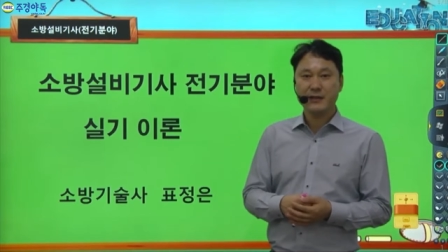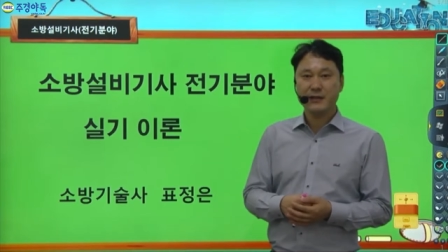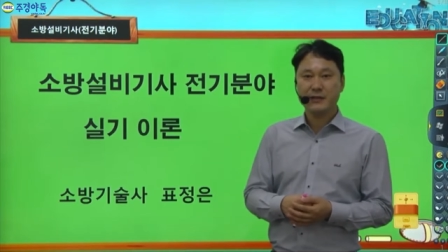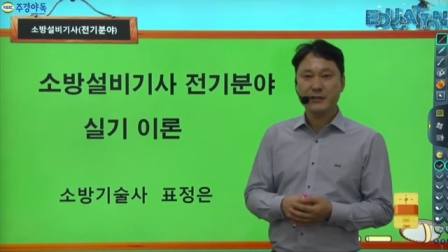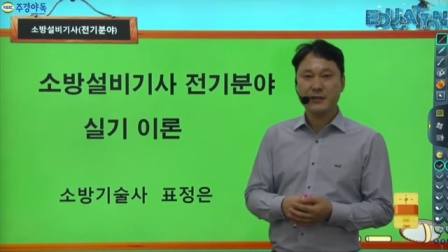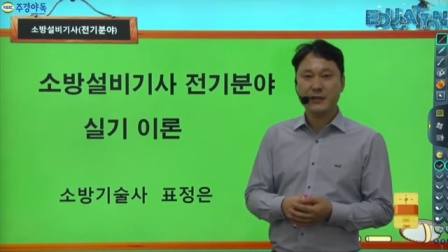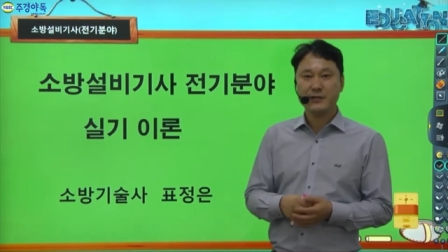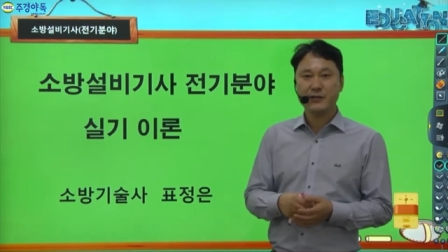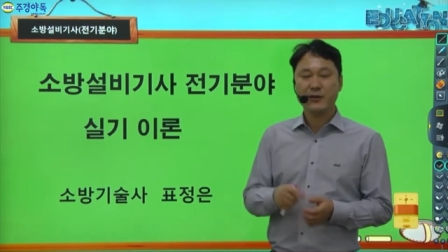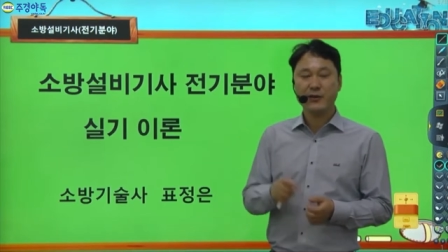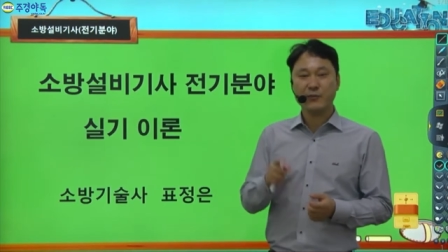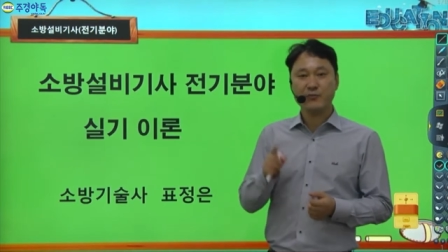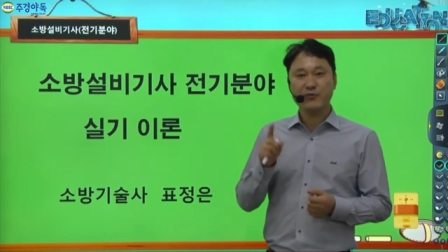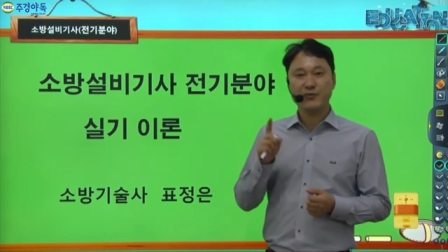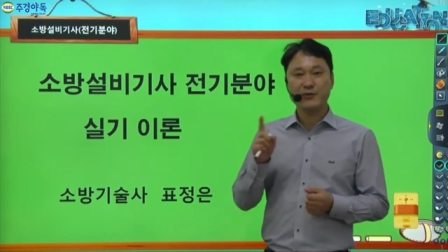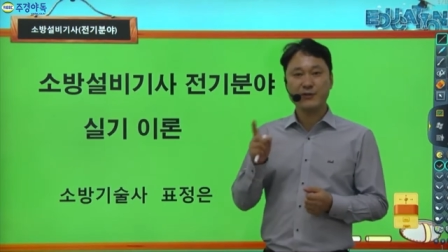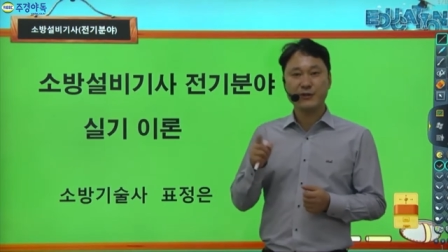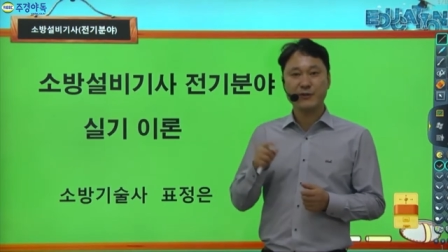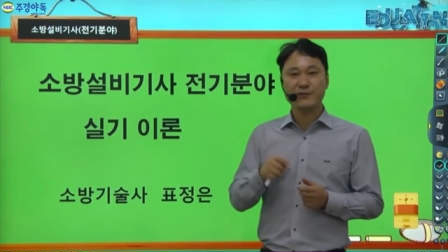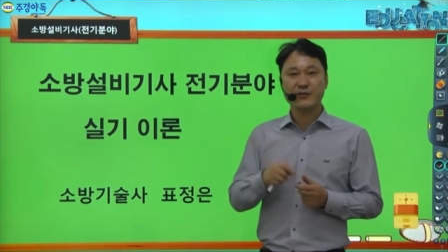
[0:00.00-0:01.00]
그래서
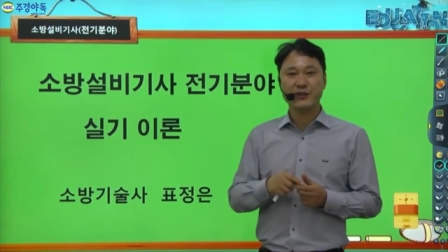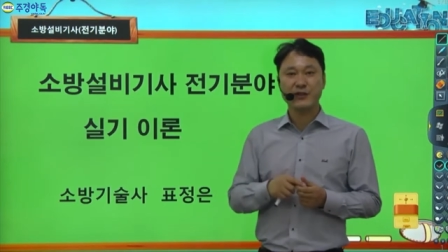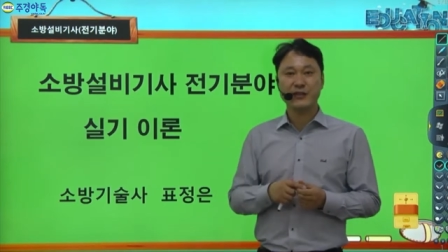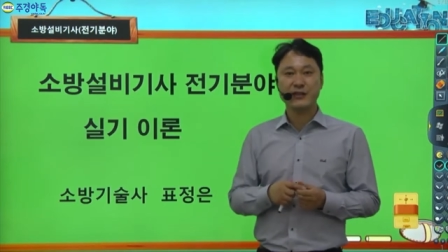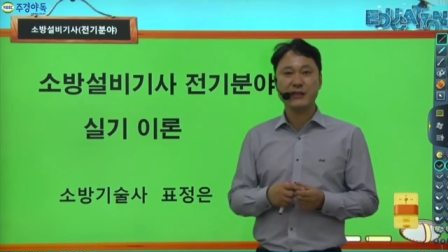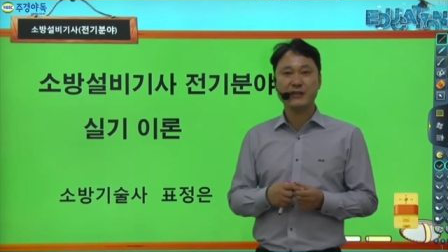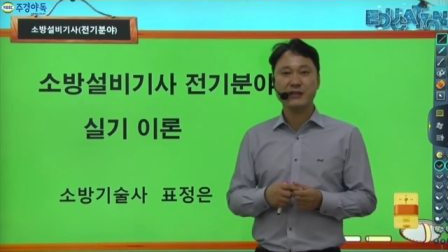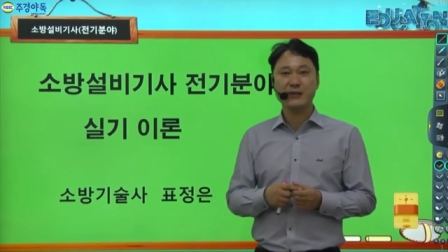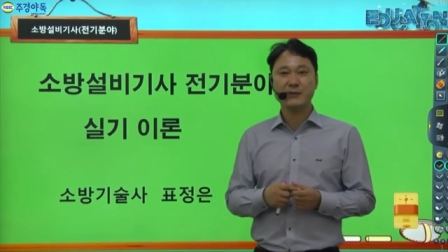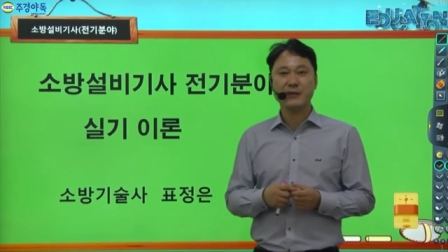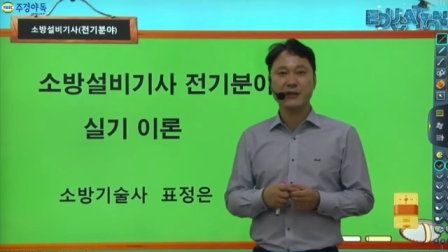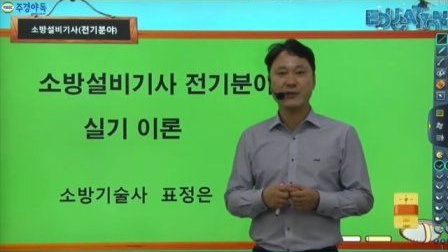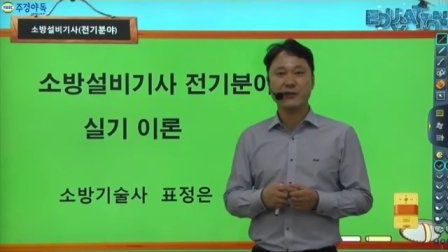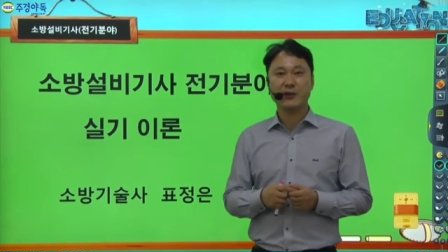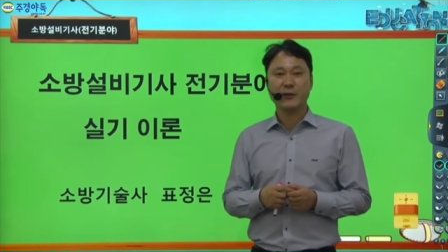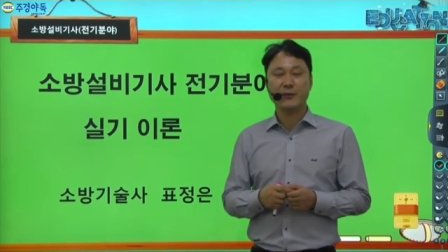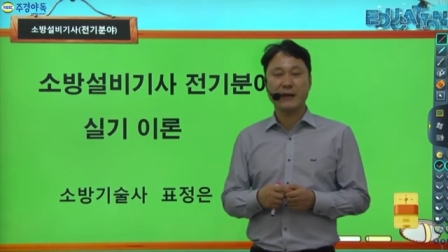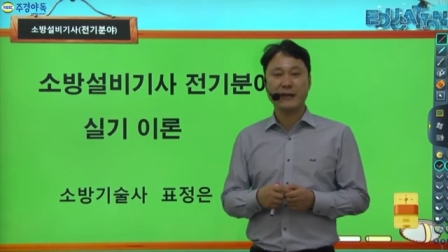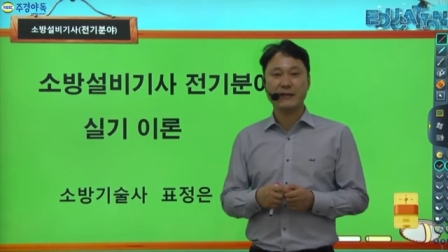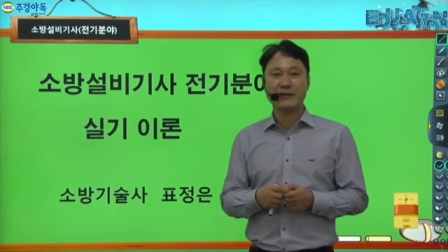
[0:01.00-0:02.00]
부분 점수를 1점이라도
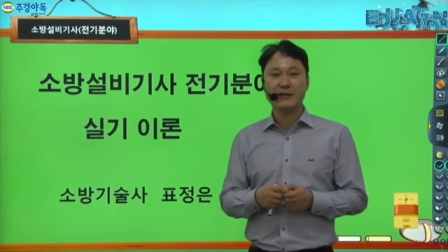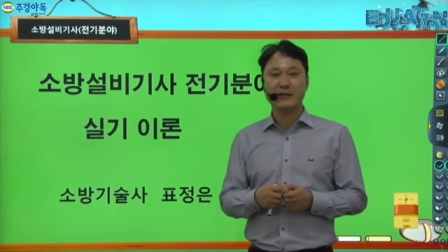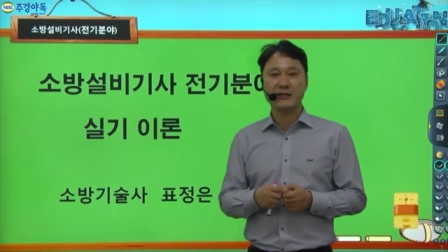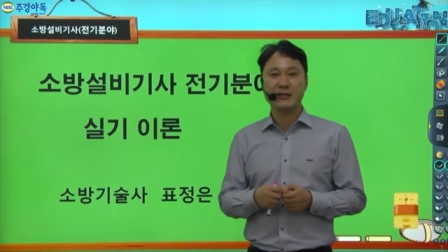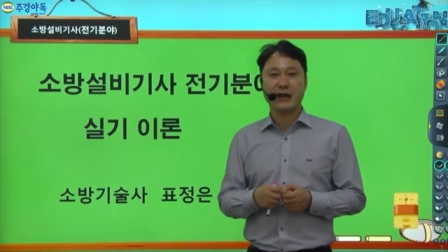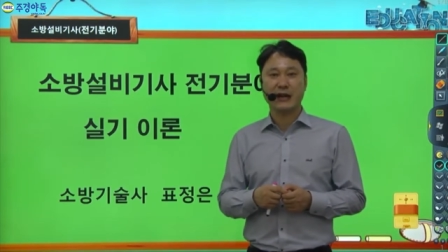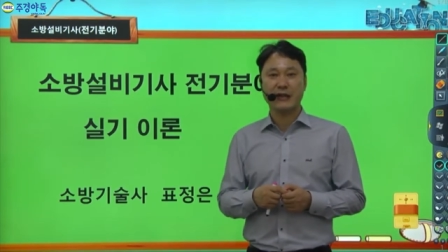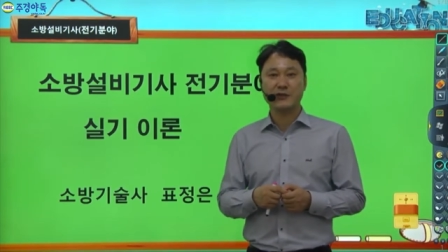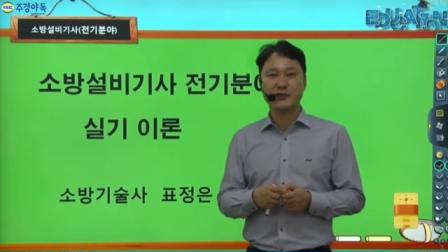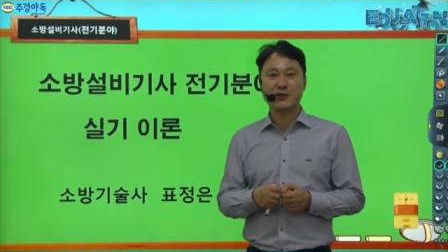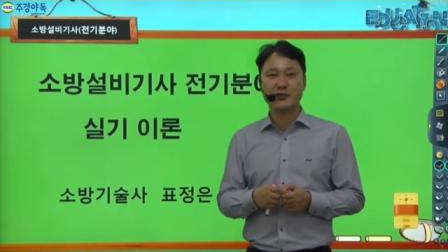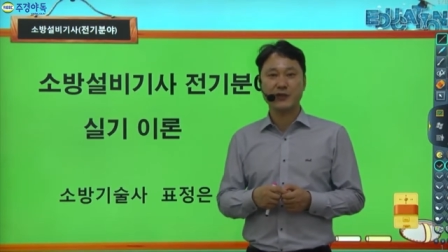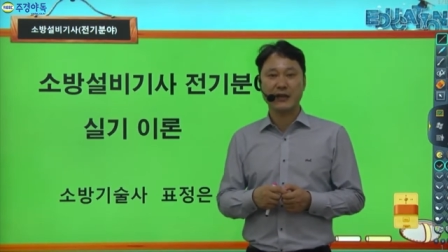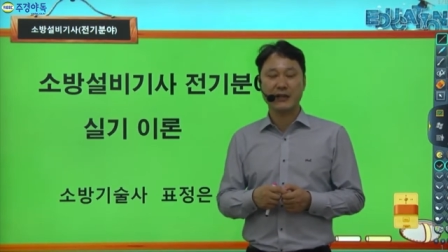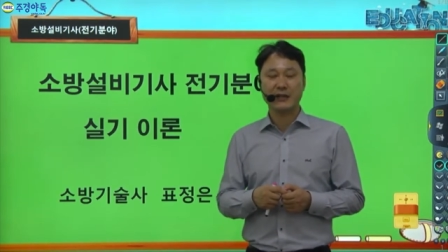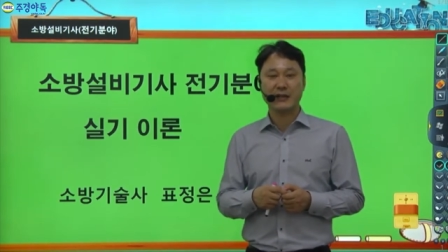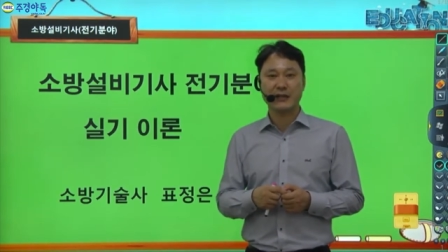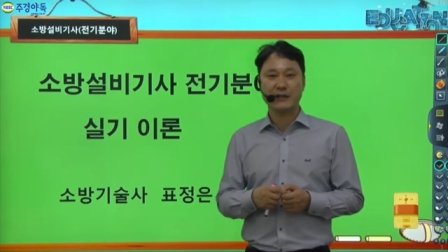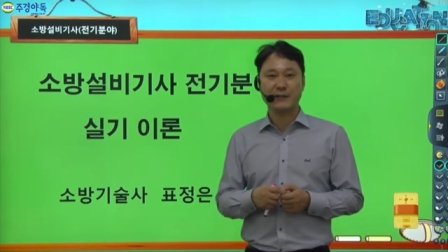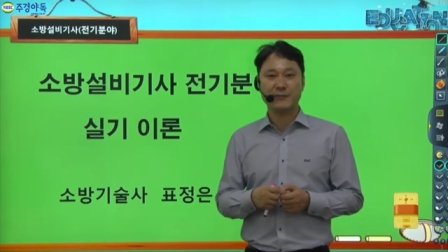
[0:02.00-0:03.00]
더 받는 것이 아주
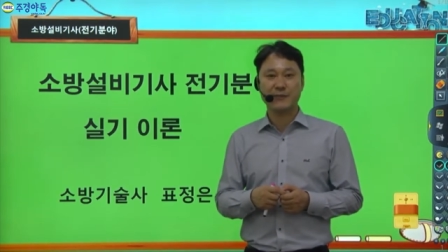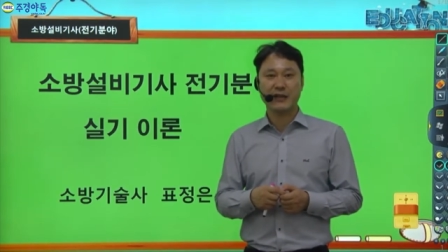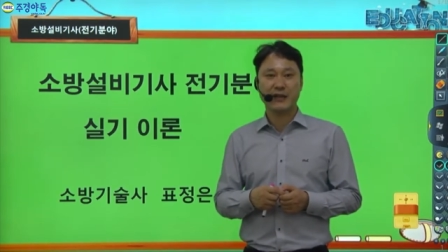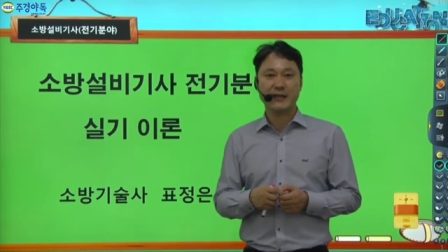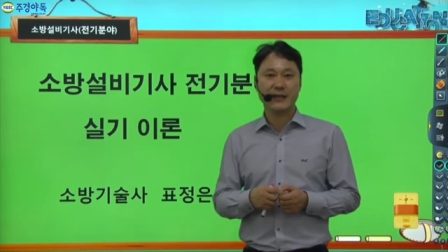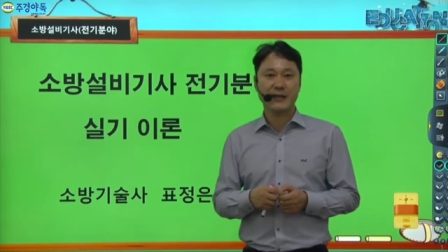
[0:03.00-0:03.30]
중요하다는 겁니다.